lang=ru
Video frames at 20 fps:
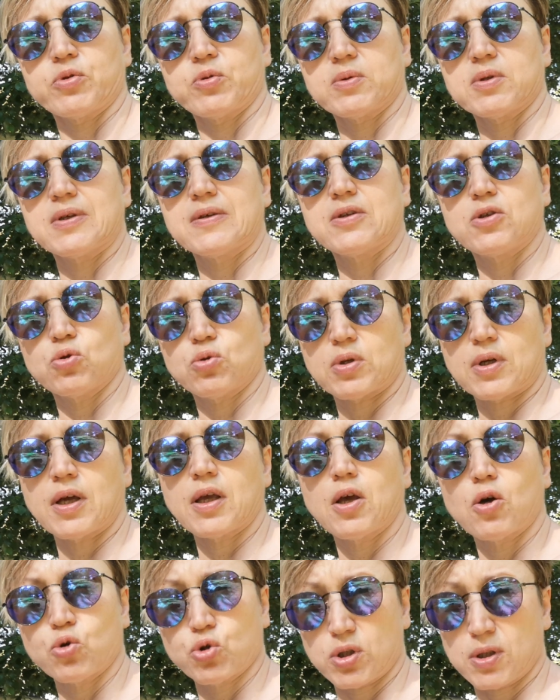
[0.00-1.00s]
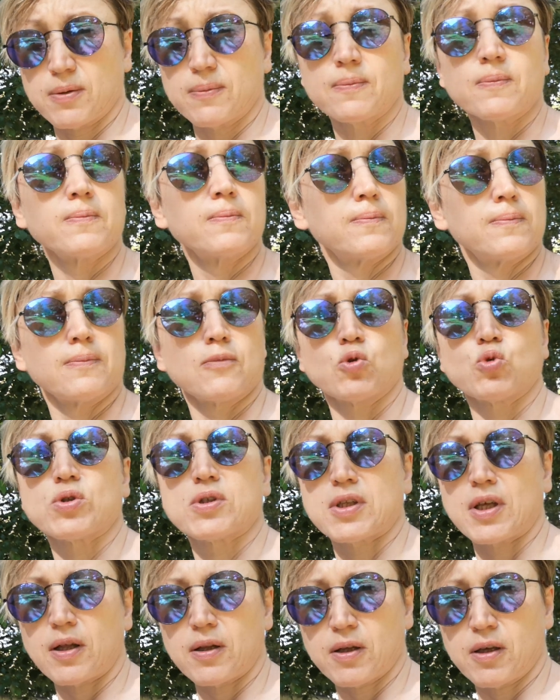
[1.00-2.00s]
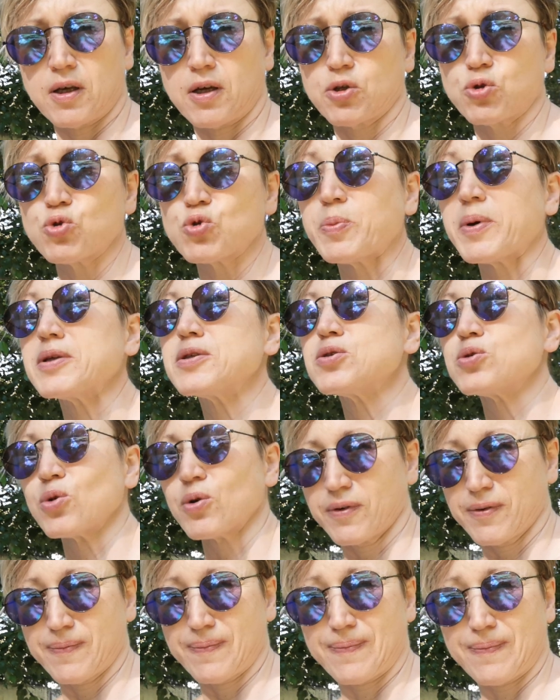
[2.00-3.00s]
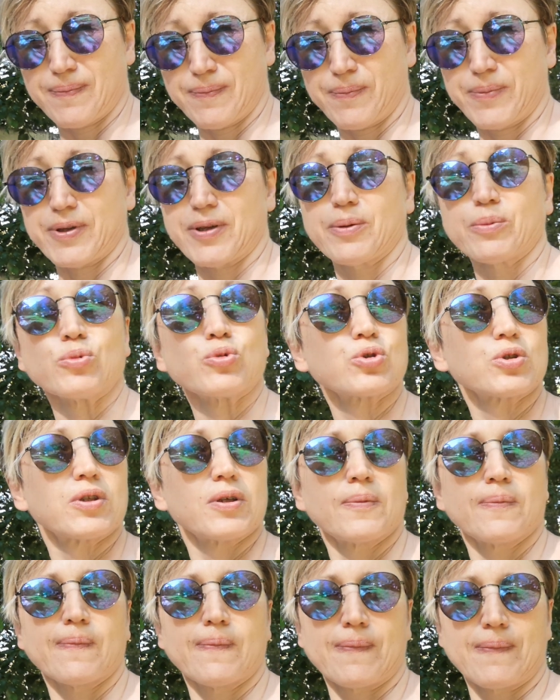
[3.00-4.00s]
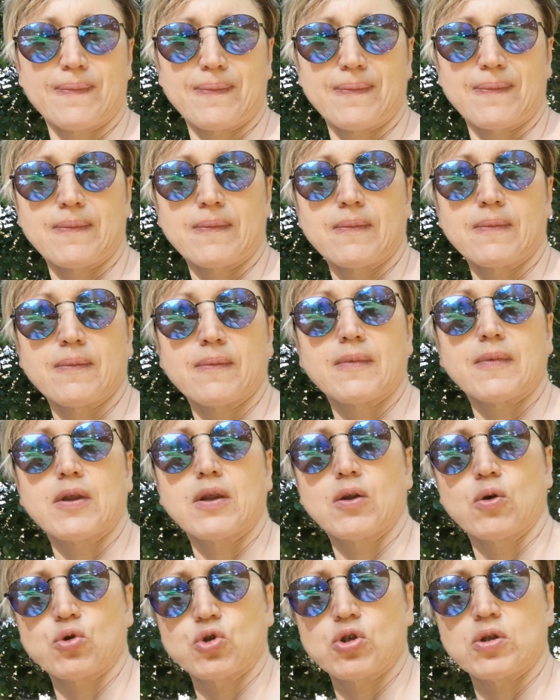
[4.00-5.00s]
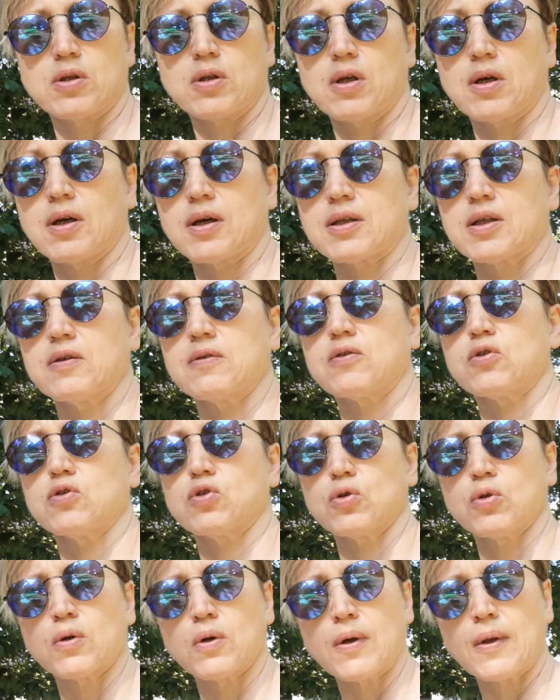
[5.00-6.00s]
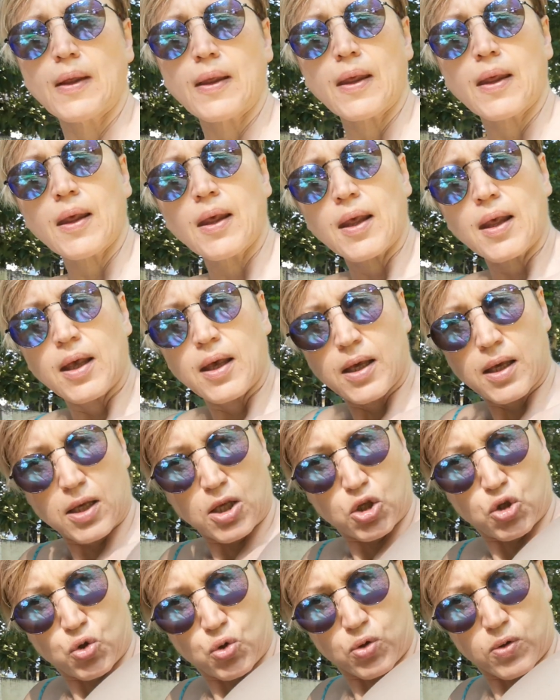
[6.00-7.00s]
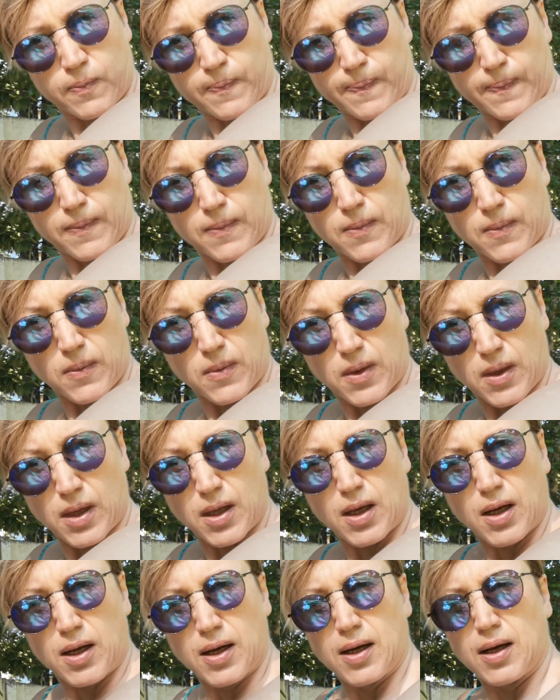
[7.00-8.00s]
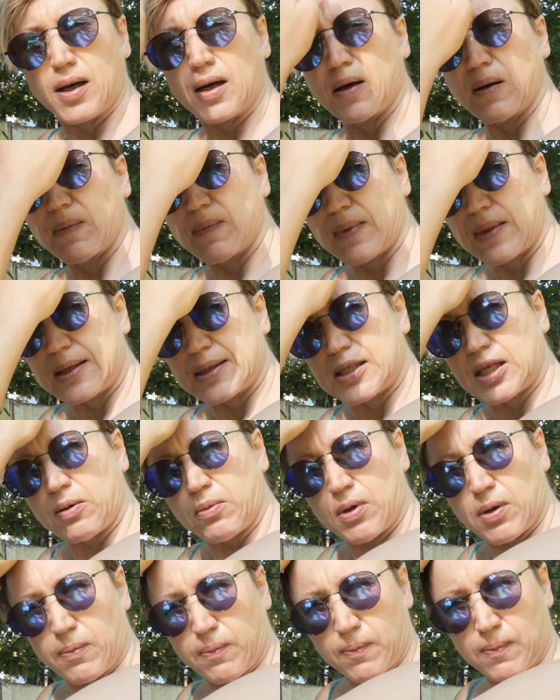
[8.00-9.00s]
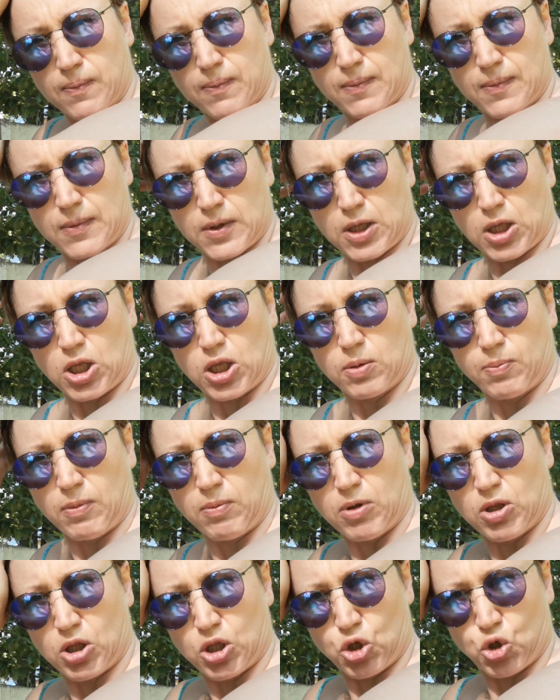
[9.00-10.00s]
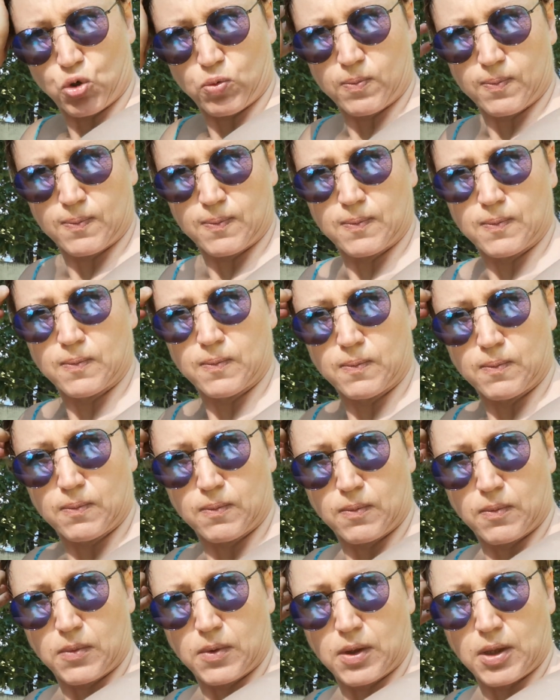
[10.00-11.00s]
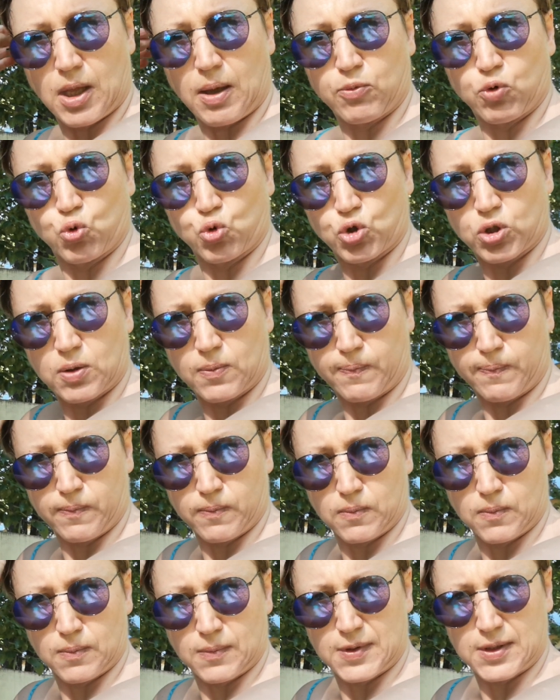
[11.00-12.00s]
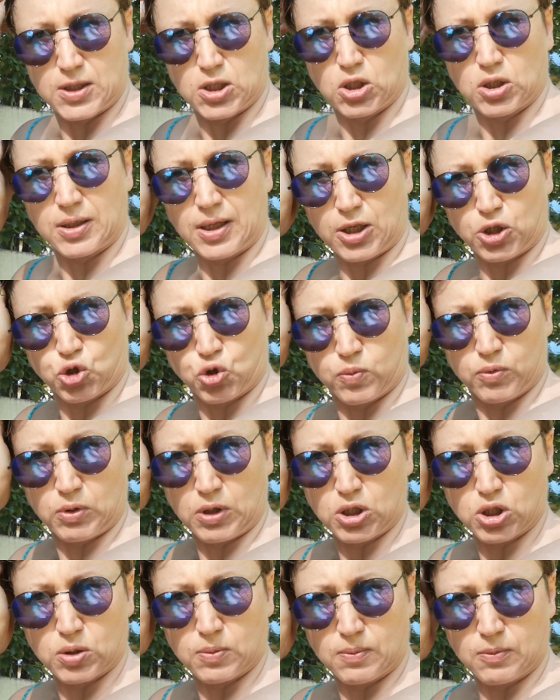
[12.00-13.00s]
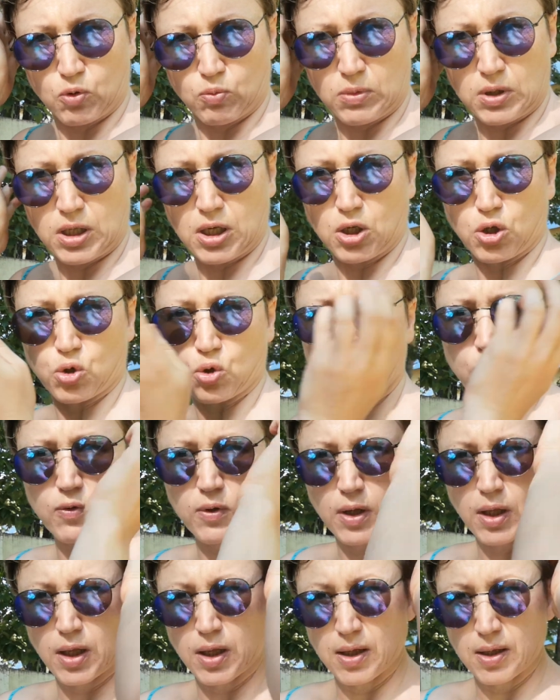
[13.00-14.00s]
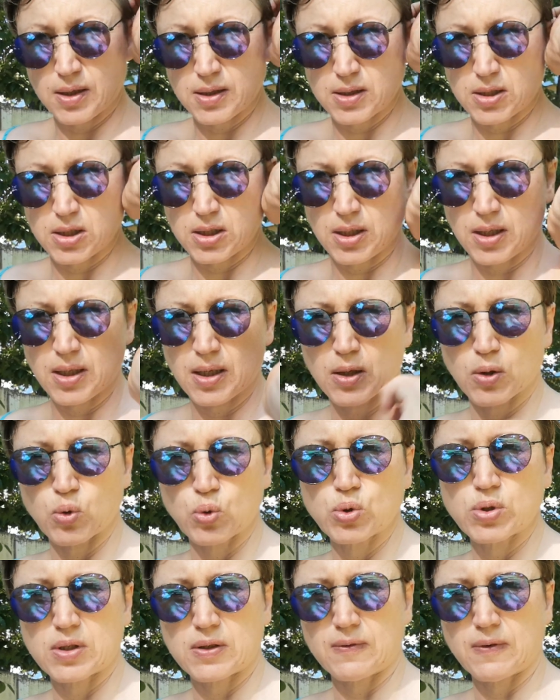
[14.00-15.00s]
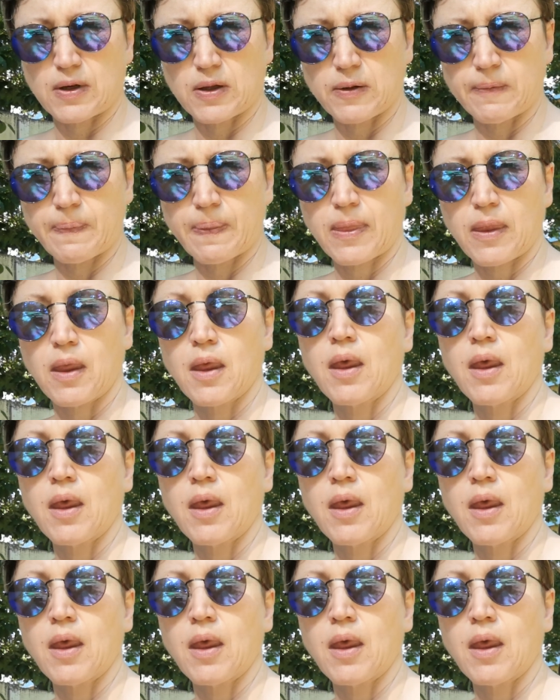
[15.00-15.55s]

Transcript: В общем, к 9 утра я уже устала и хочу спать снова, потому что очень активно все идет. А, Самые такие моменты еще. Нам нужно сделать так, чтобы у нас у меня кровь не загустевала.